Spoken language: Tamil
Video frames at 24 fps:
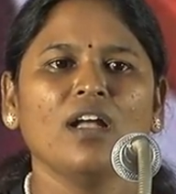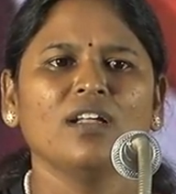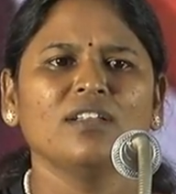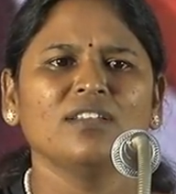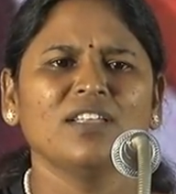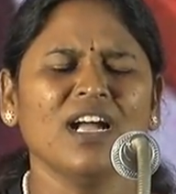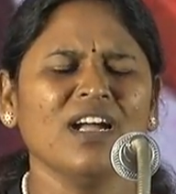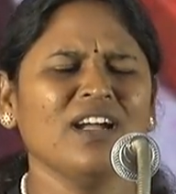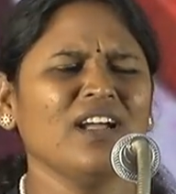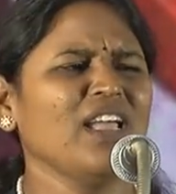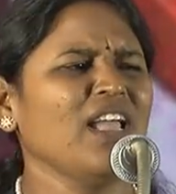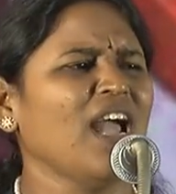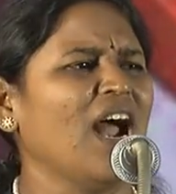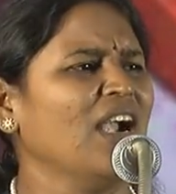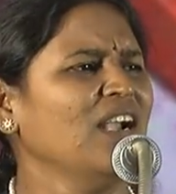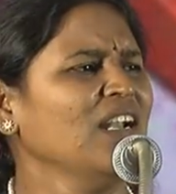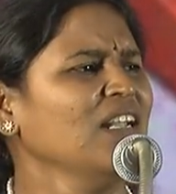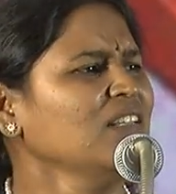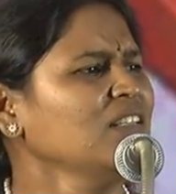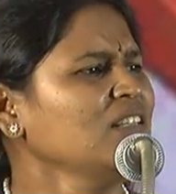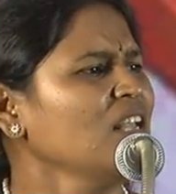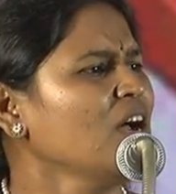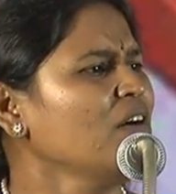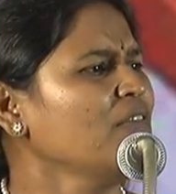தங்கை
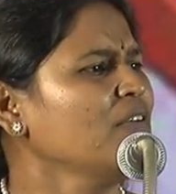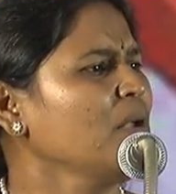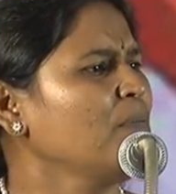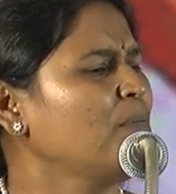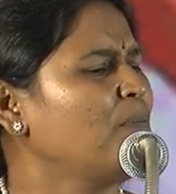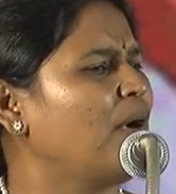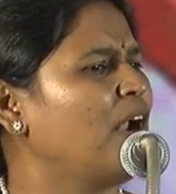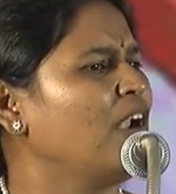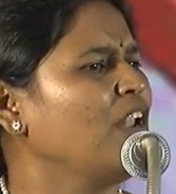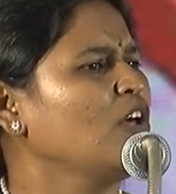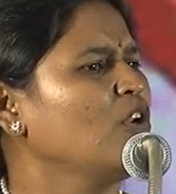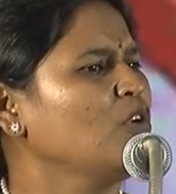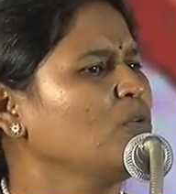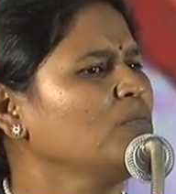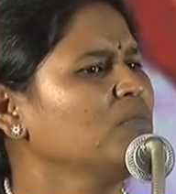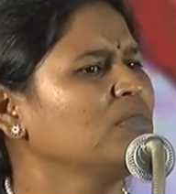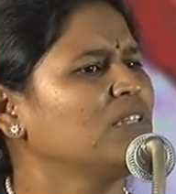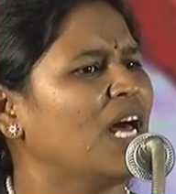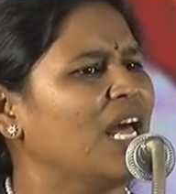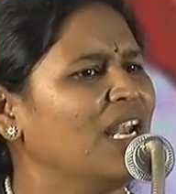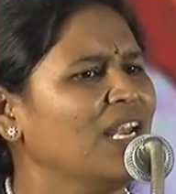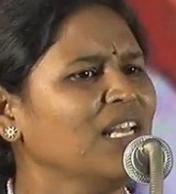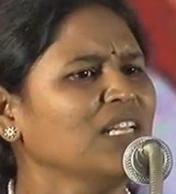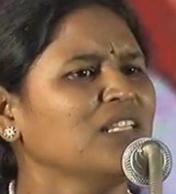அனிதாவை பலரும்
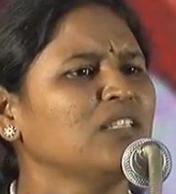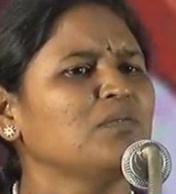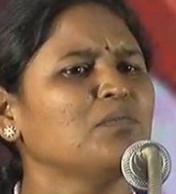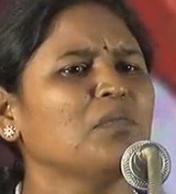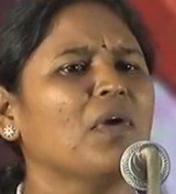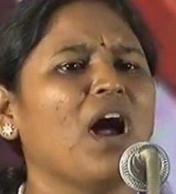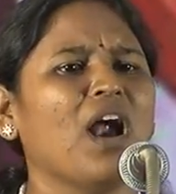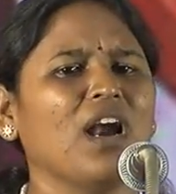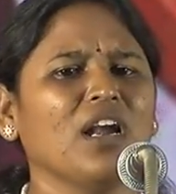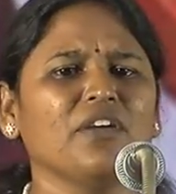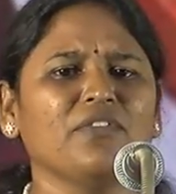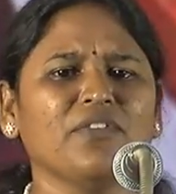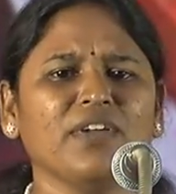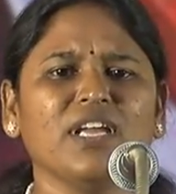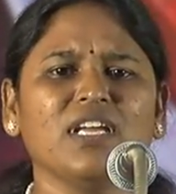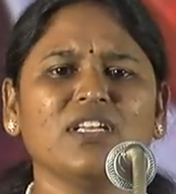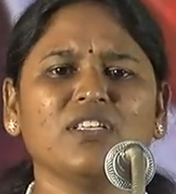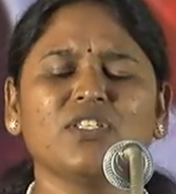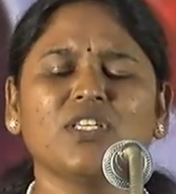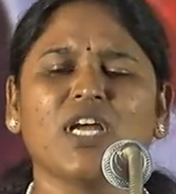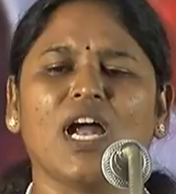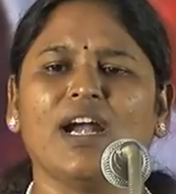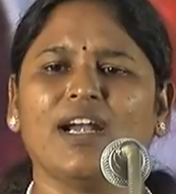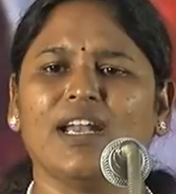தலித் மாணவி
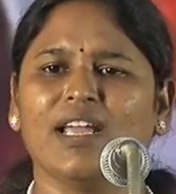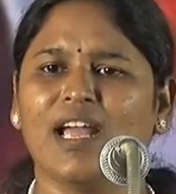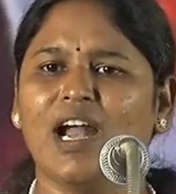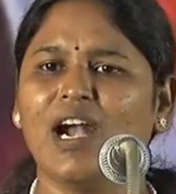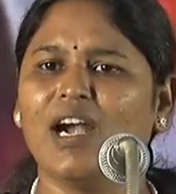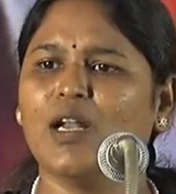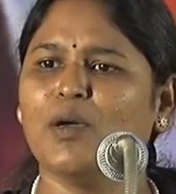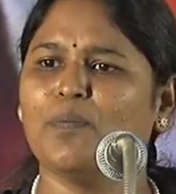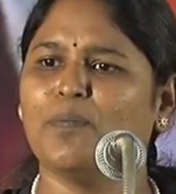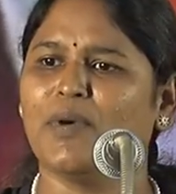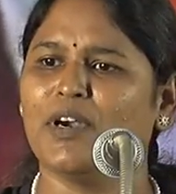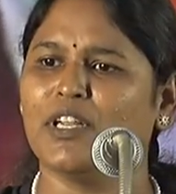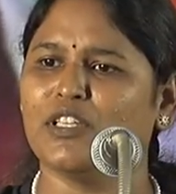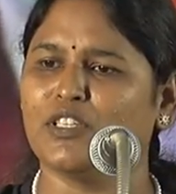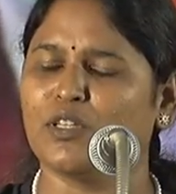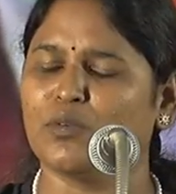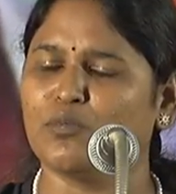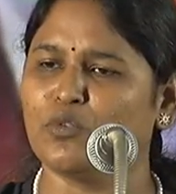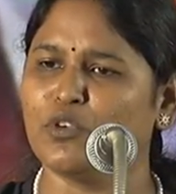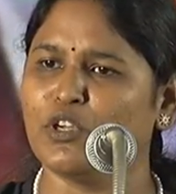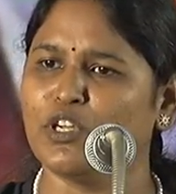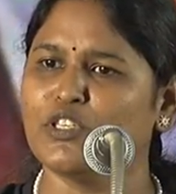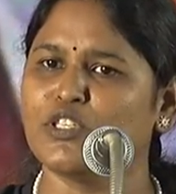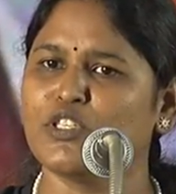என்று அடையாளப்படுத்த
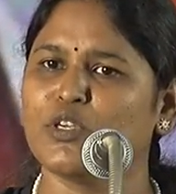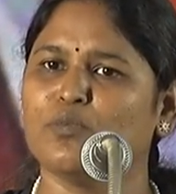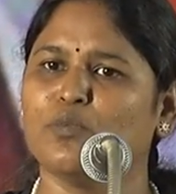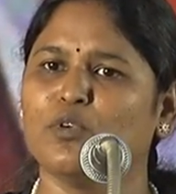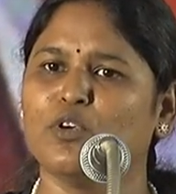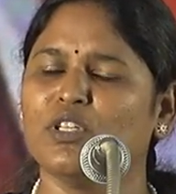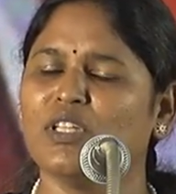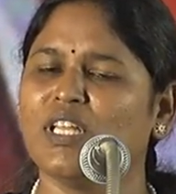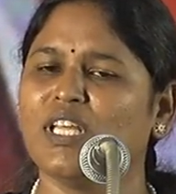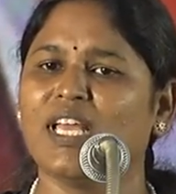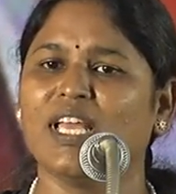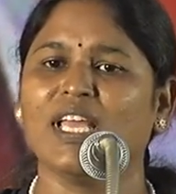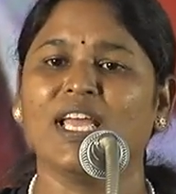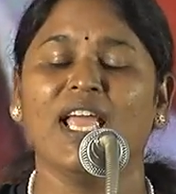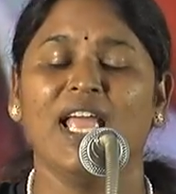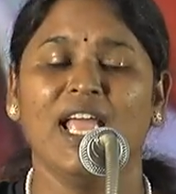முயன்ற பொழுது